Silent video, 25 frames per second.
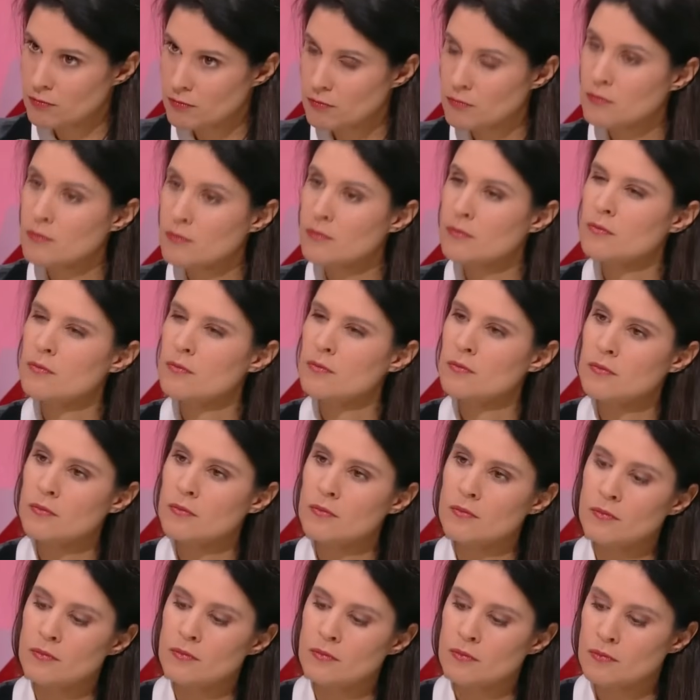Ces
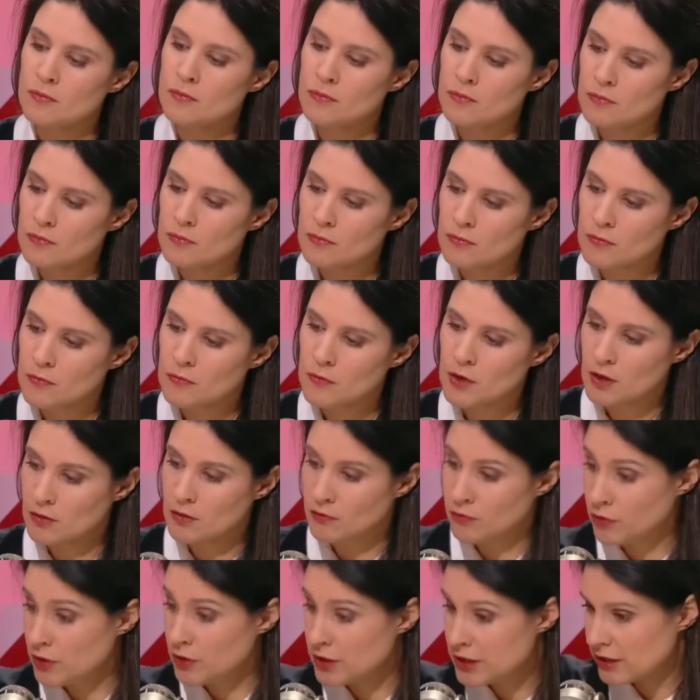indicateurs sont publiés.
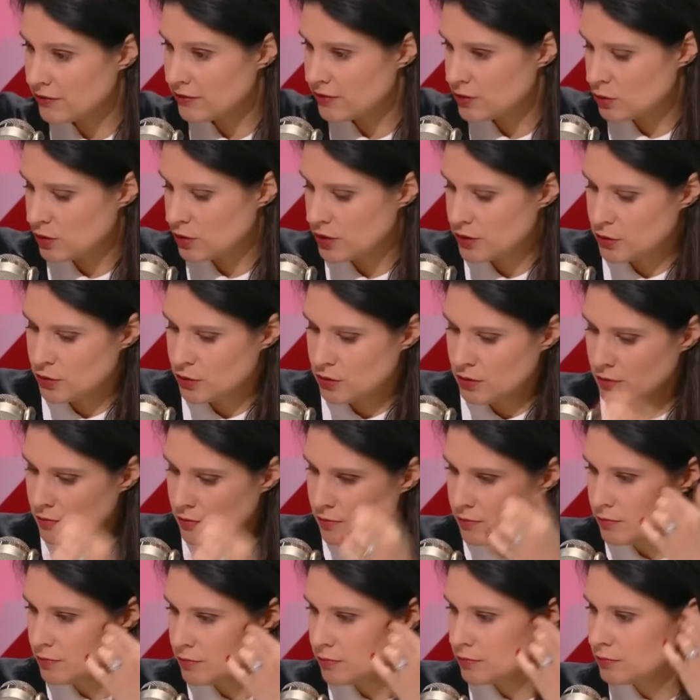donc, Vous les avez sous les yeux
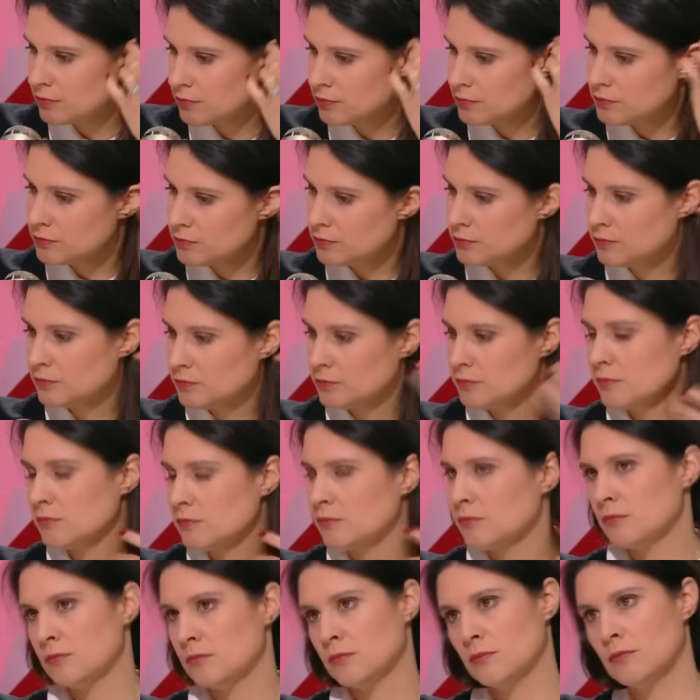J'ai mis à jour les
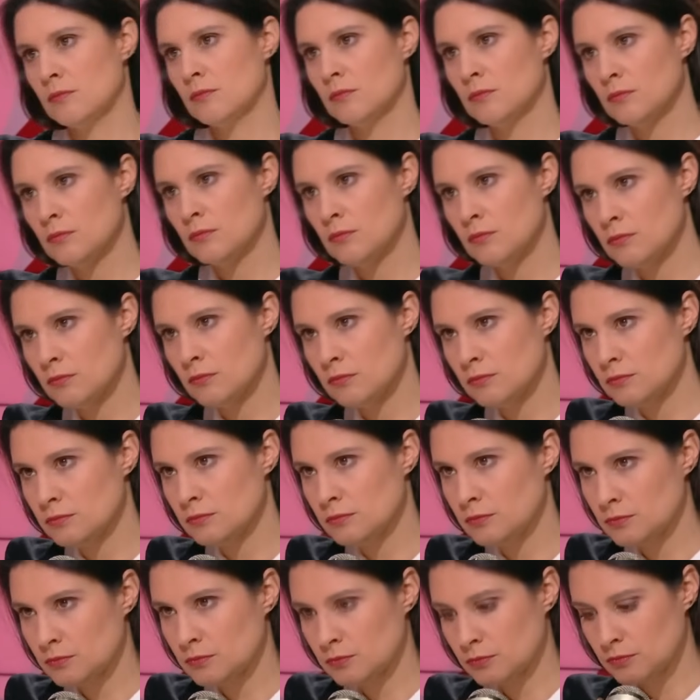11 premiers mois.
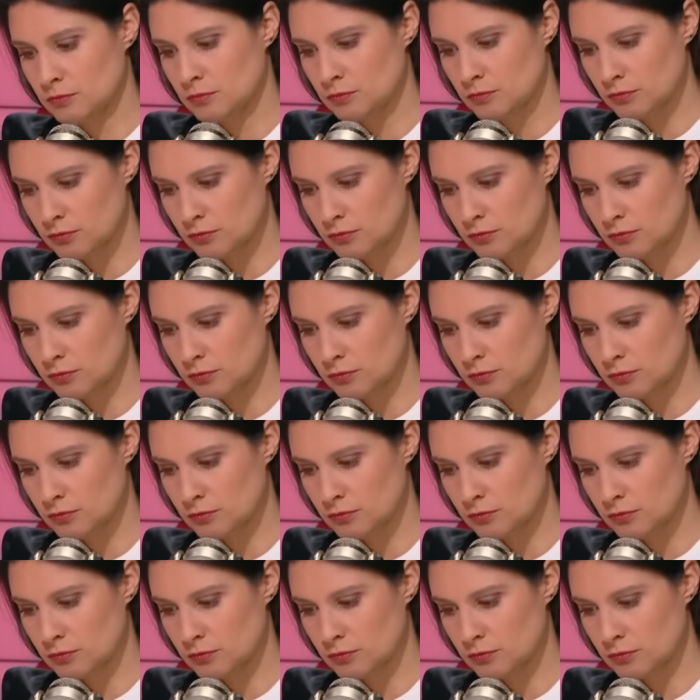Donc, sur